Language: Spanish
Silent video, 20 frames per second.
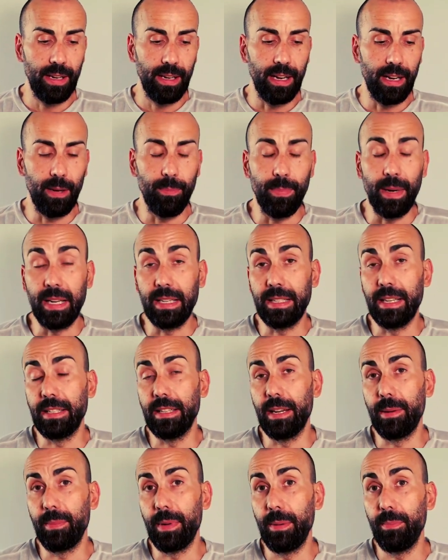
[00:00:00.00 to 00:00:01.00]
el Paris Saint
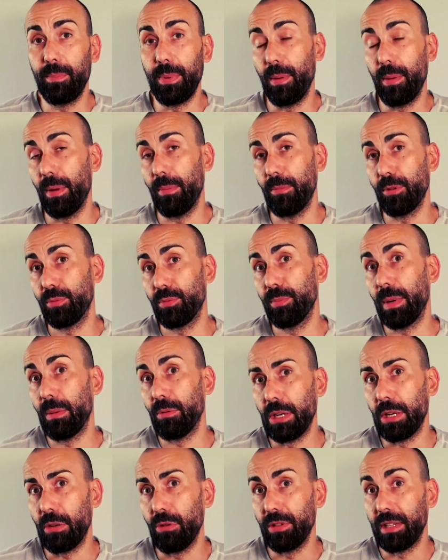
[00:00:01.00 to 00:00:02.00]
Germain, pero vamos,
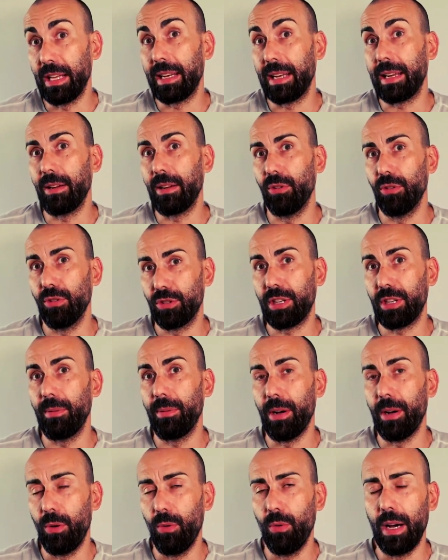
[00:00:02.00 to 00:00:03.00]
vamos a contar con los que va
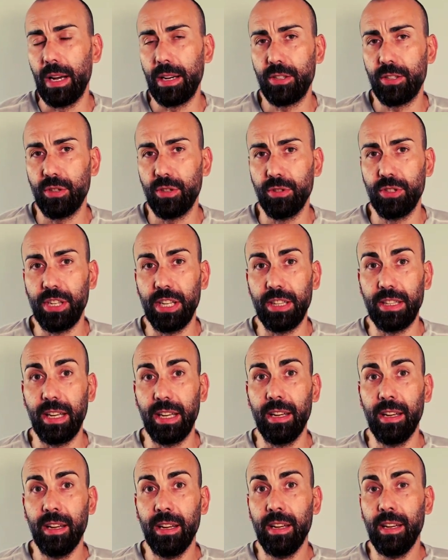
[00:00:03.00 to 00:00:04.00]
a jugar, son
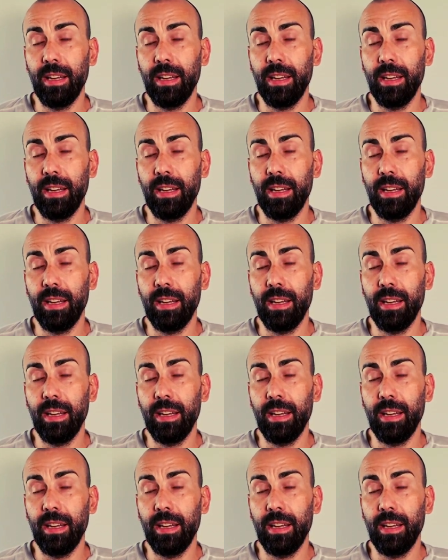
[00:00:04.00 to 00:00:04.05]
siete